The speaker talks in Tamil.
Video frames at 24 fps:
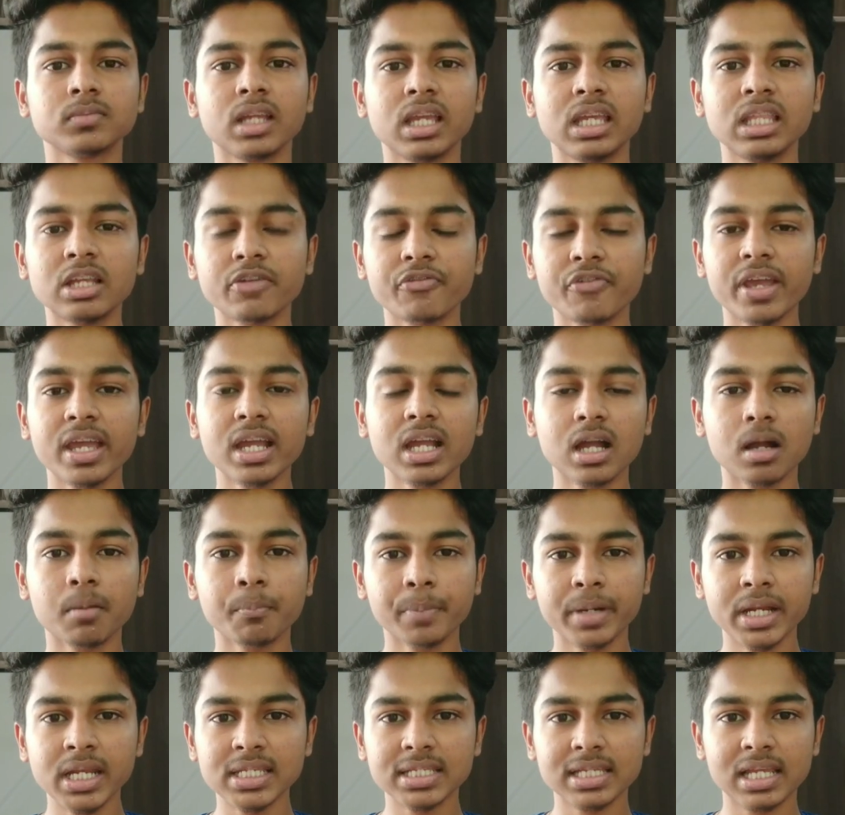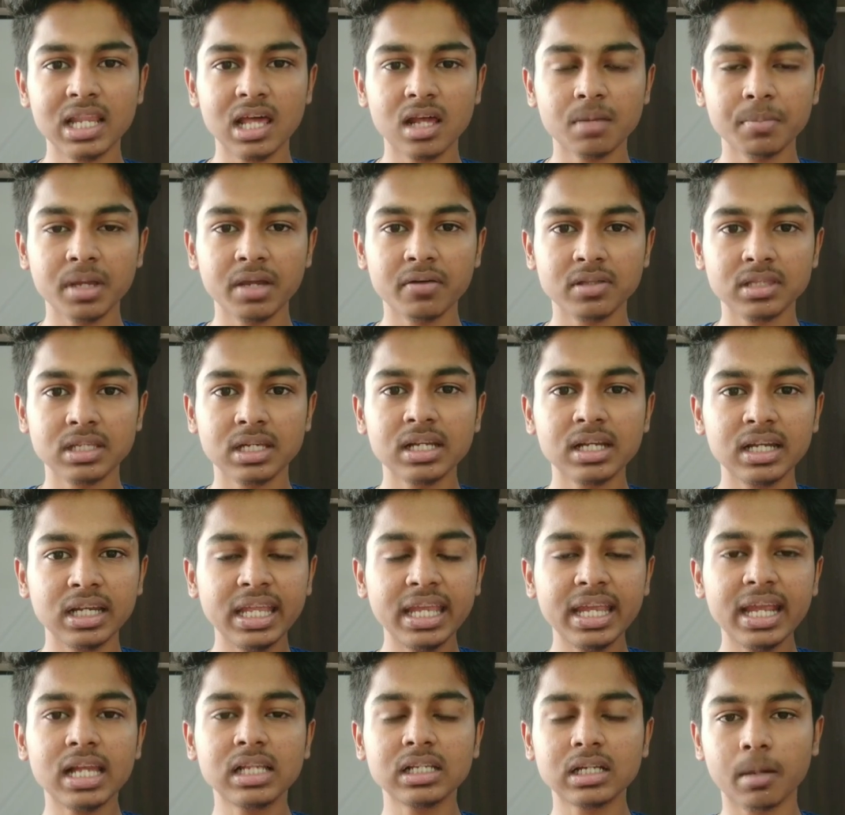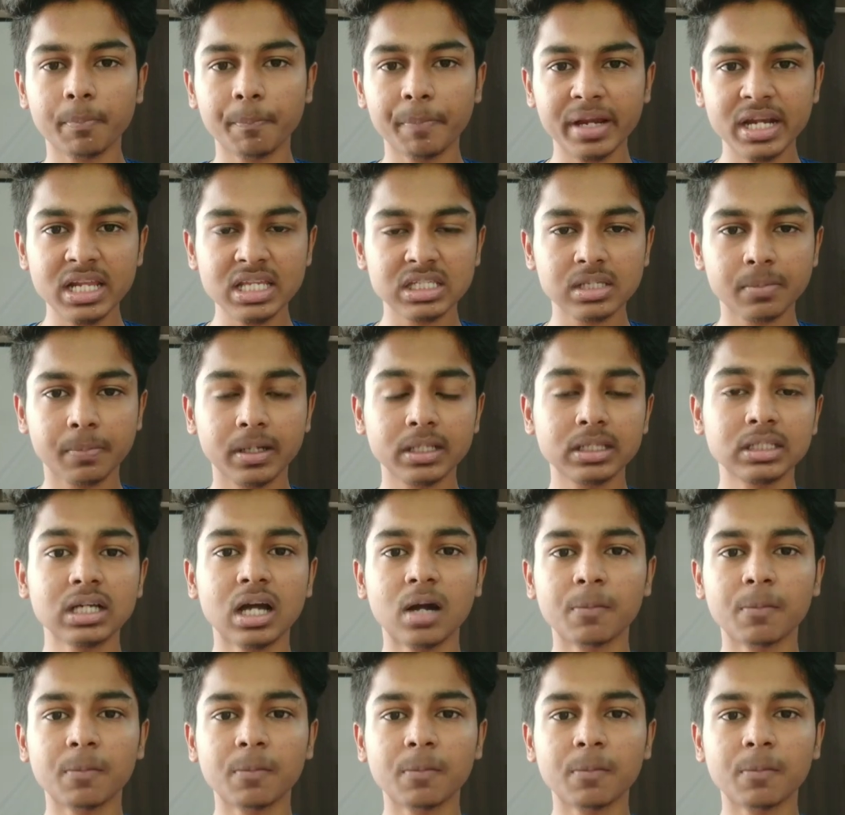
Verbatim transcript: இந்த ஃபேக் கம்பெனிஸ் எல்லாருமே வந்து லீகல் கம்பெனிஸை பார்த்து